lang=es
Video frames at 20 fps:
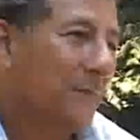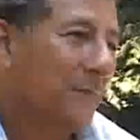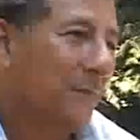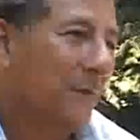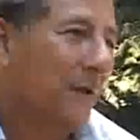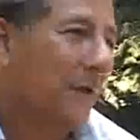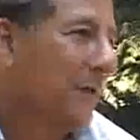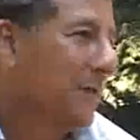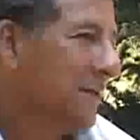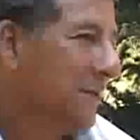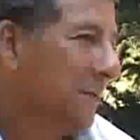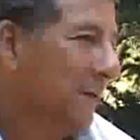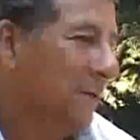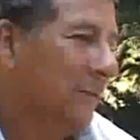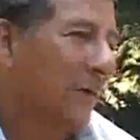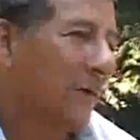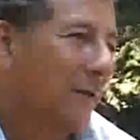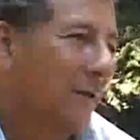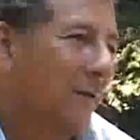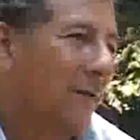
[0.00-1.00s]
Mi hija se
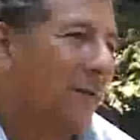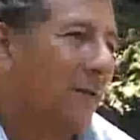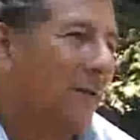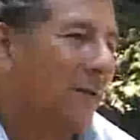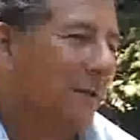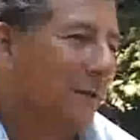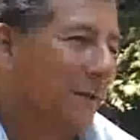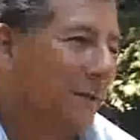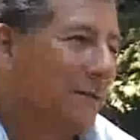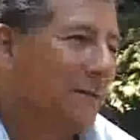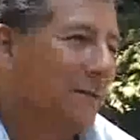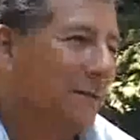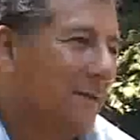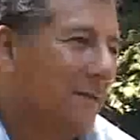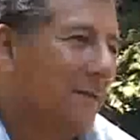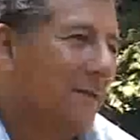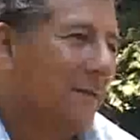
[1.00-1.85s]
bañó aquí y tiene tres